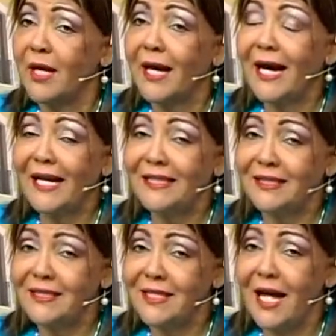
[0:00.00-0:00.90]

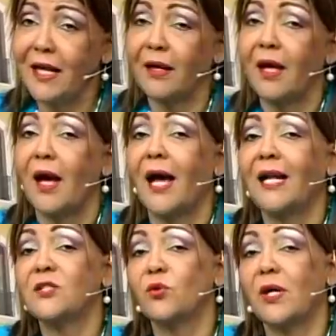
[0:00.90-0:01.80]
garantizar a
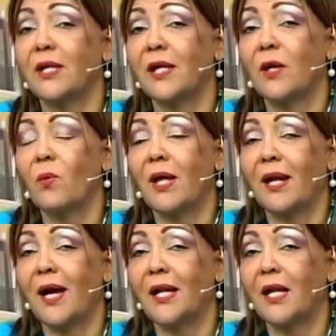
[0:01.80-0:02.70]
la ciudadanía de
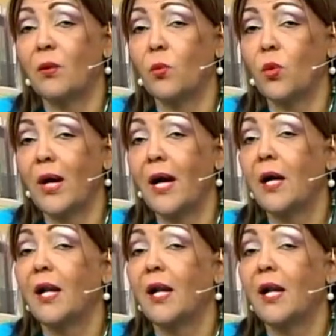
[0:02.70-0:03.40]
Guadalajara de Buga